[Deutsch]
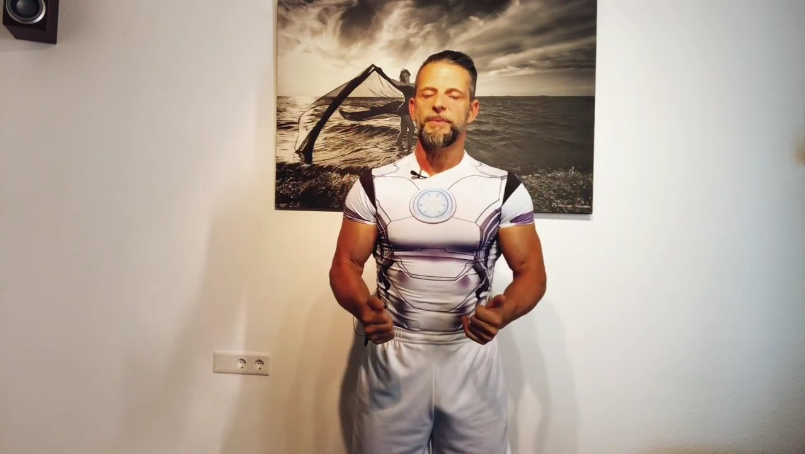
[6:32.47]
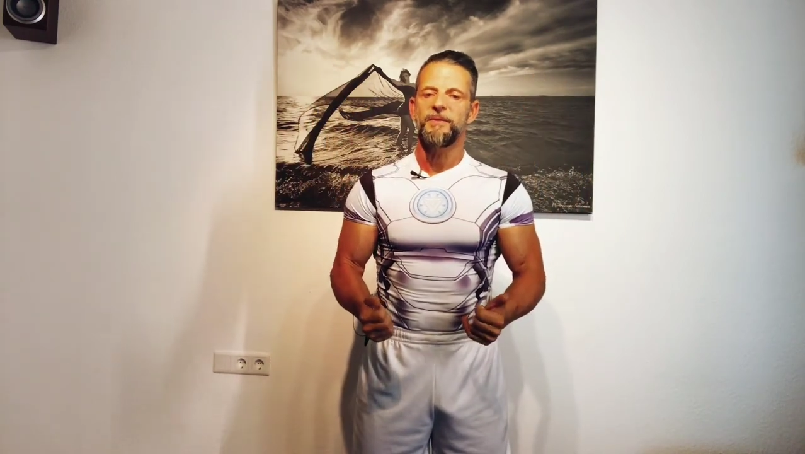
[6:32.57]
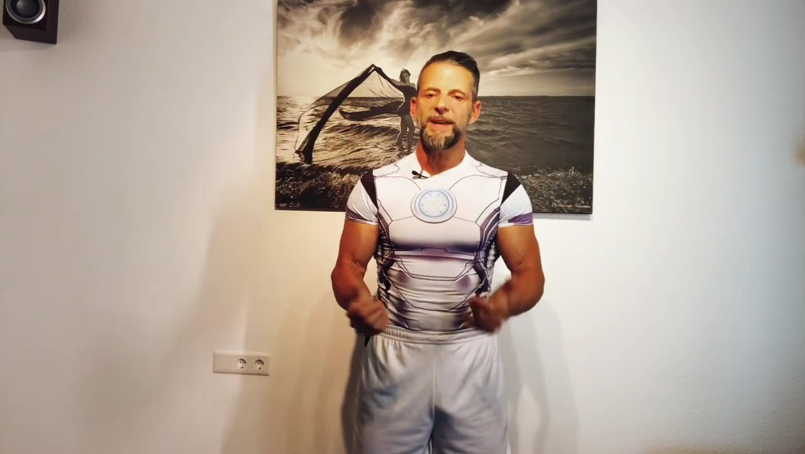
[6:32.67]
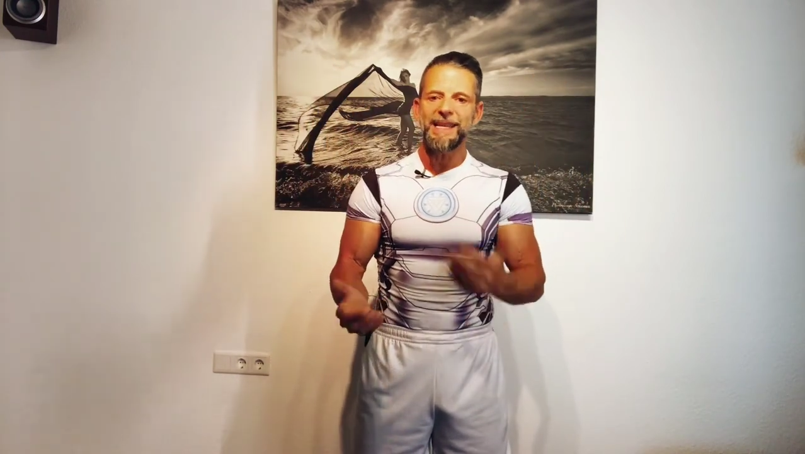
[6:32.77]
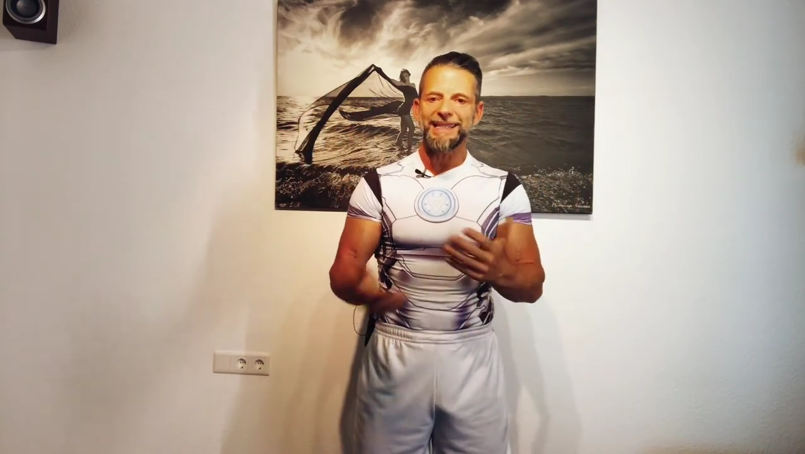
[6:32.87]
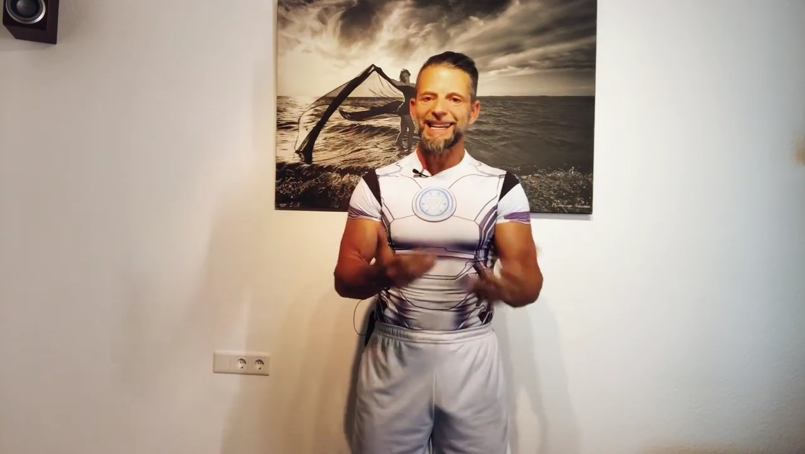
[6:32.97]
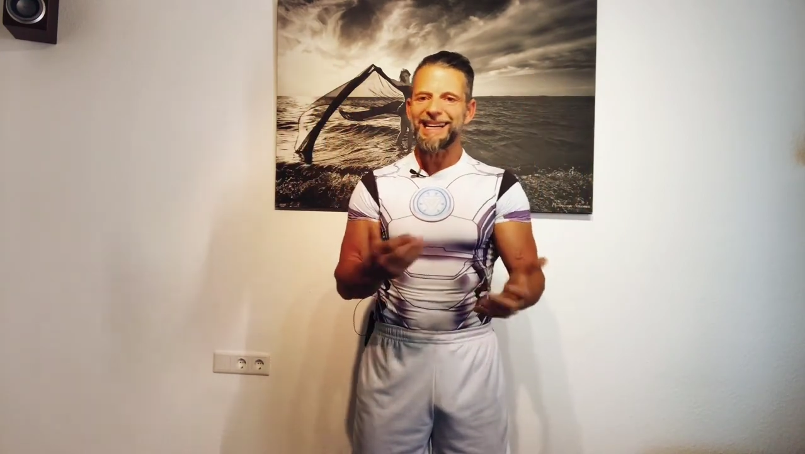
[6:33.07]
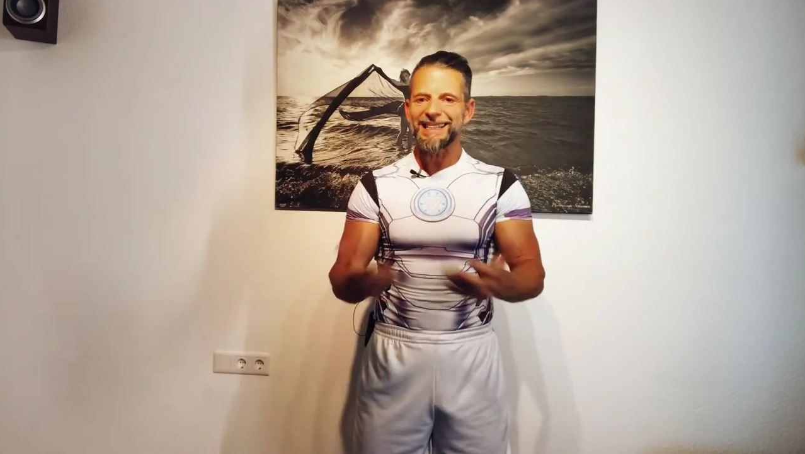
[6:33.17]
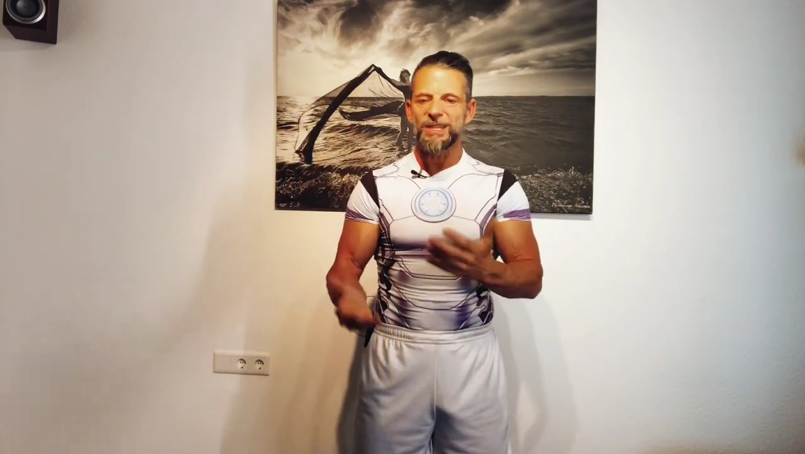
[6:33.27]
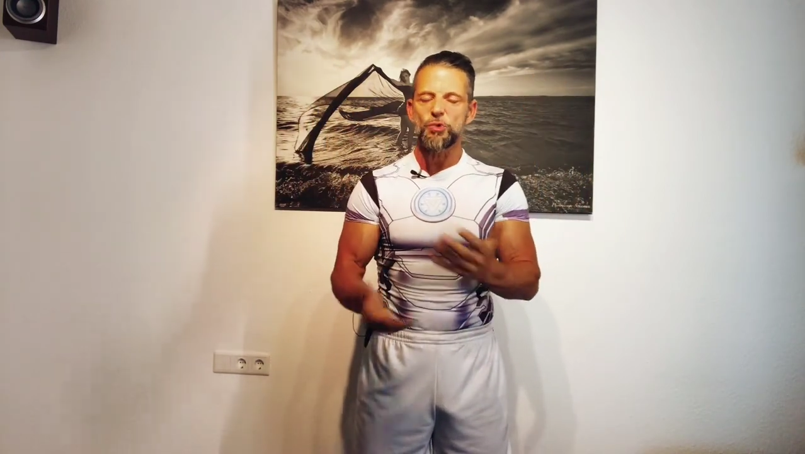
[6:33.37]
wenn ihr
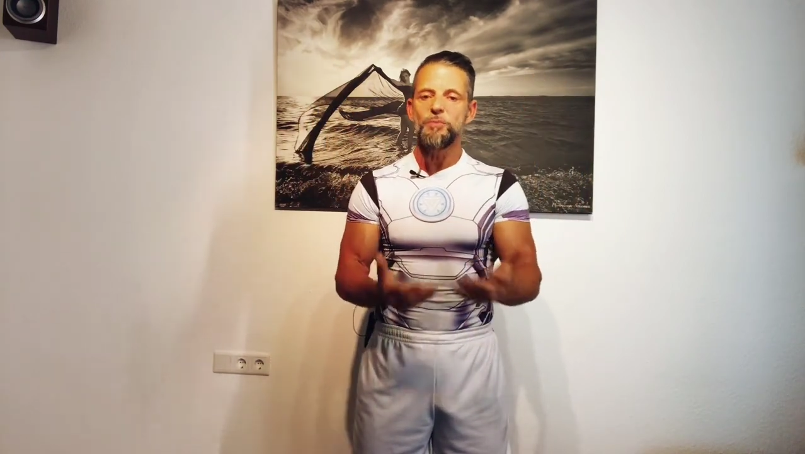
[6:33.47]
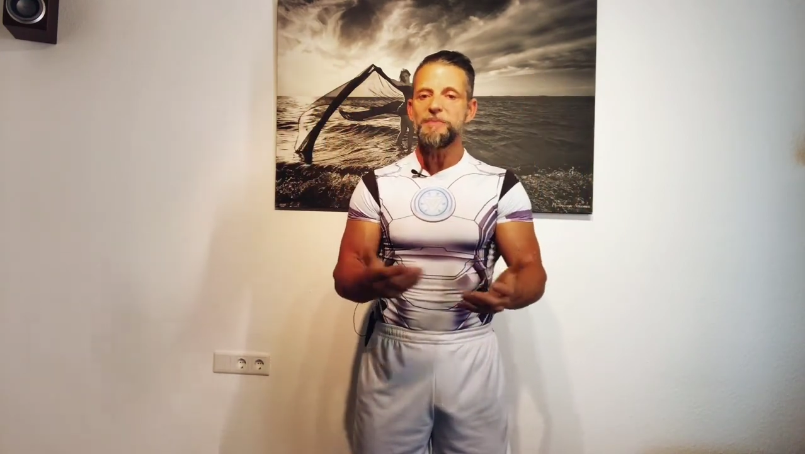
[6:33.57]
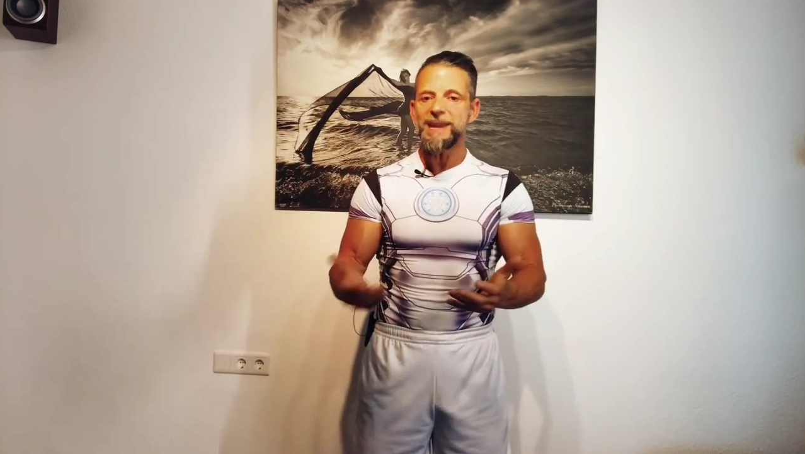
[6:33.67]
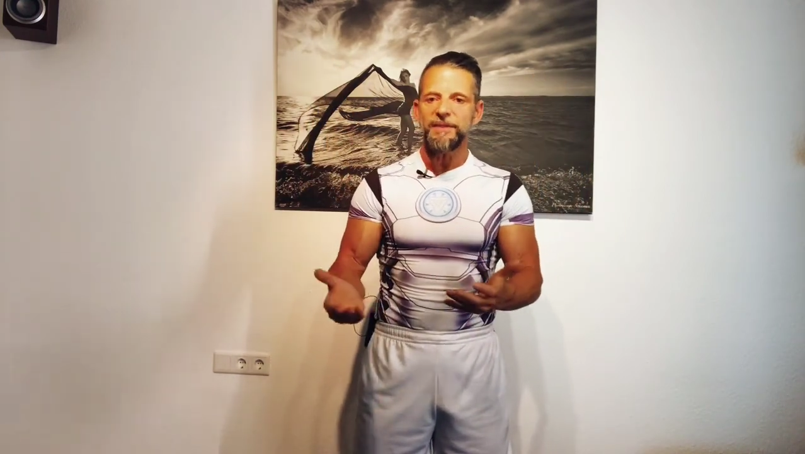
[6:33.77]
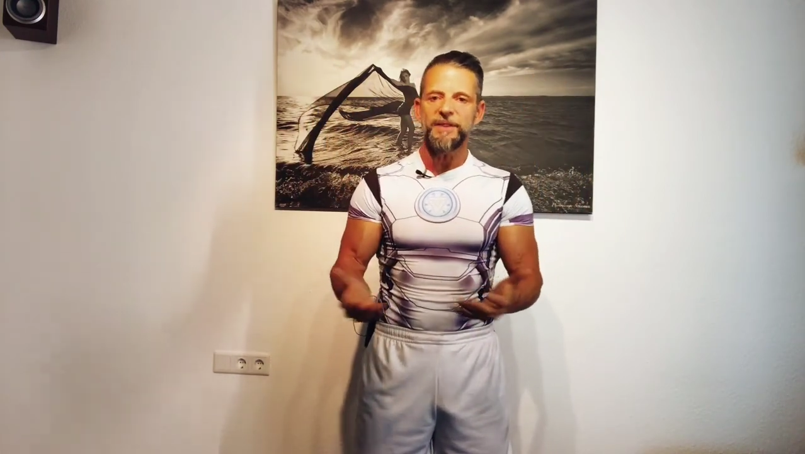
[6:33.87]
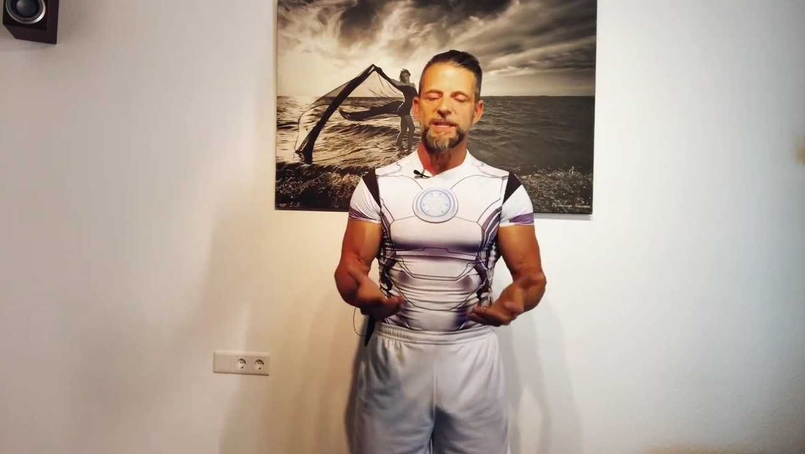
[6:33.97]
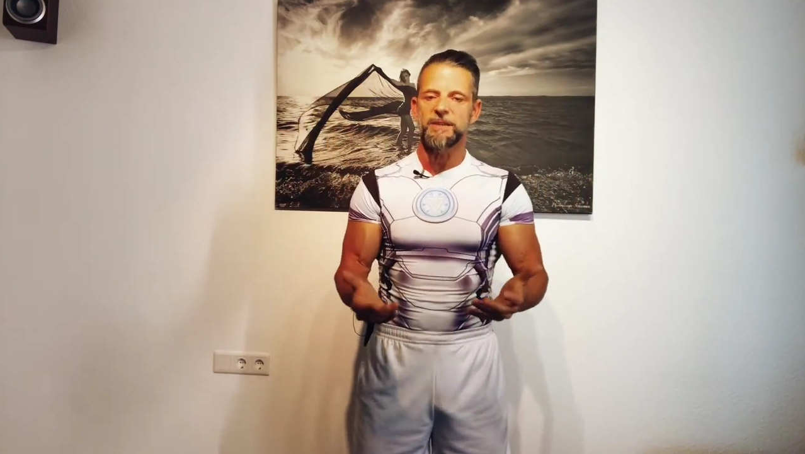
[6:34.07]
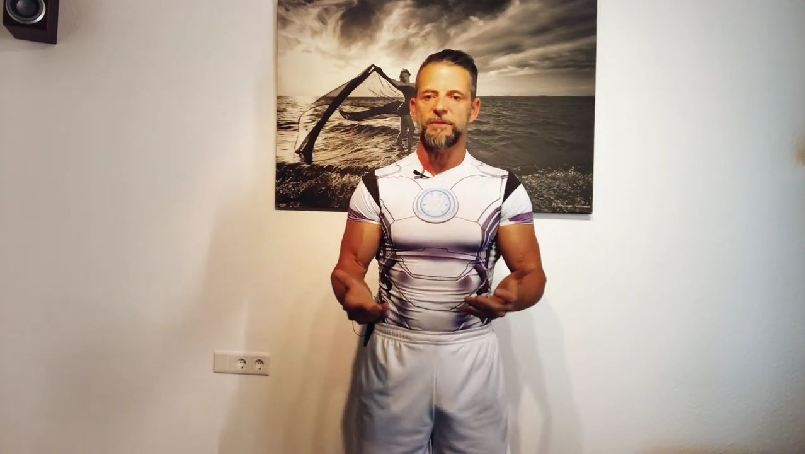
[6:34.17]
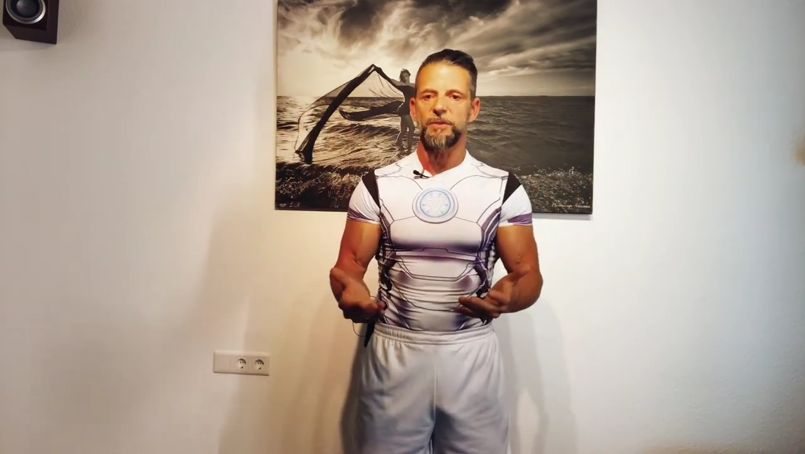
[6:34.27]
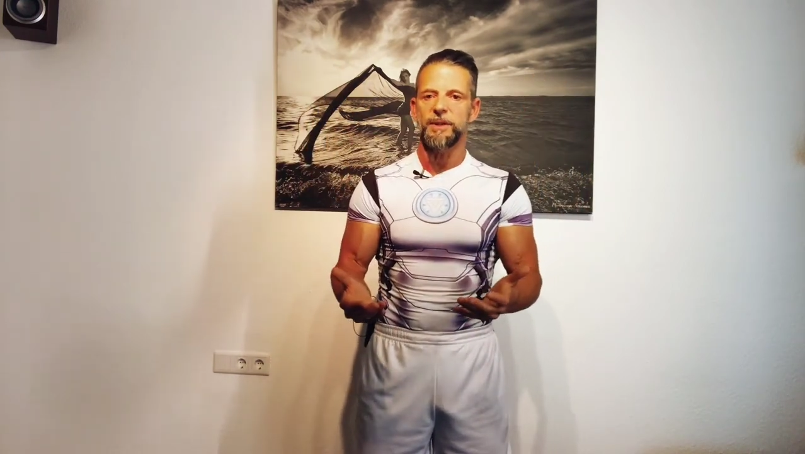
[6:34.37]
dazu mehr
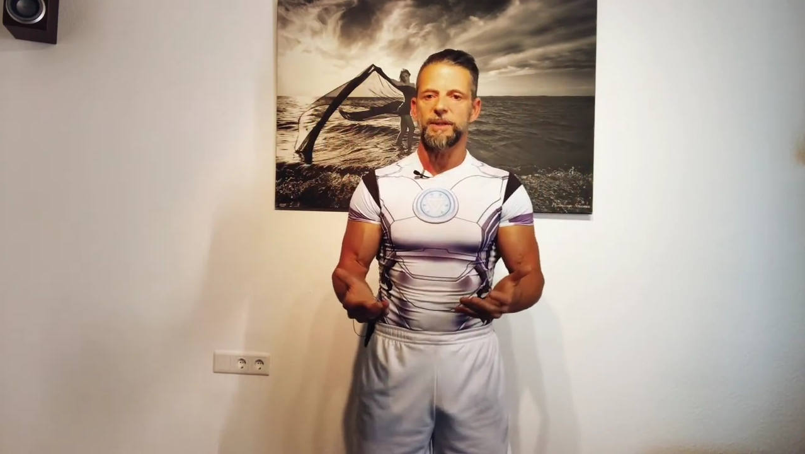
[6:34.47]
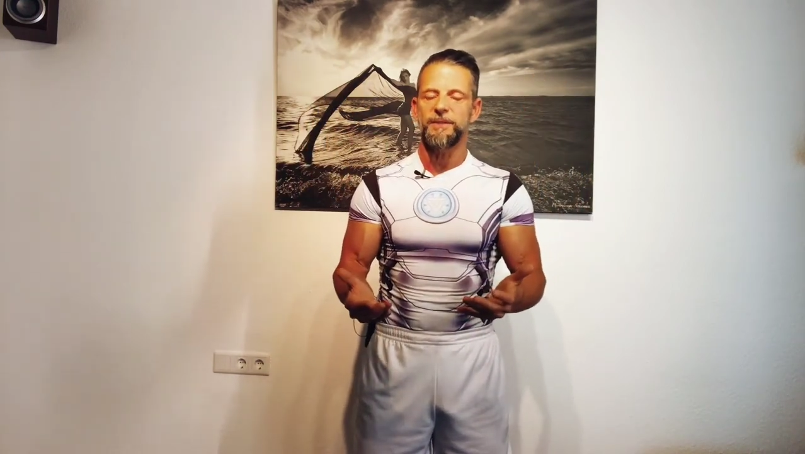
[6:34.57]
wissen wollt,